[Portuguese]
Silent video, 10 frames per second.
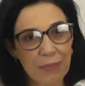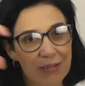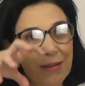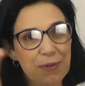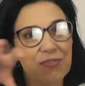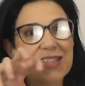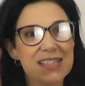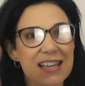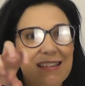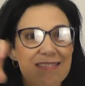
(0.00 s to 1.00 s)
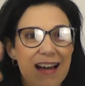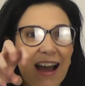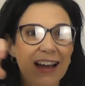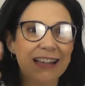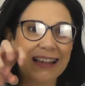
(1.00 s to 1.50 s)
mas não é para fazer
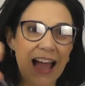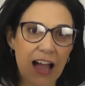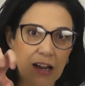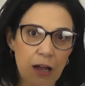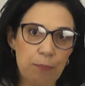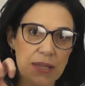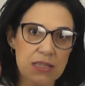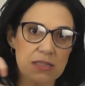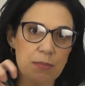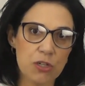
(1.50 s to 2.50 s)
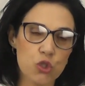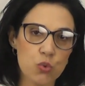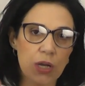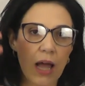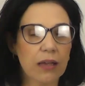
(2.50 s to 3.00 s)
arranhar a cabeça,
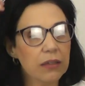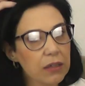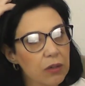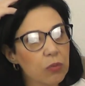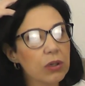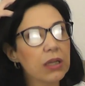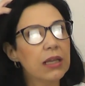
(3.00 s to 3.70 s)
machucar, não.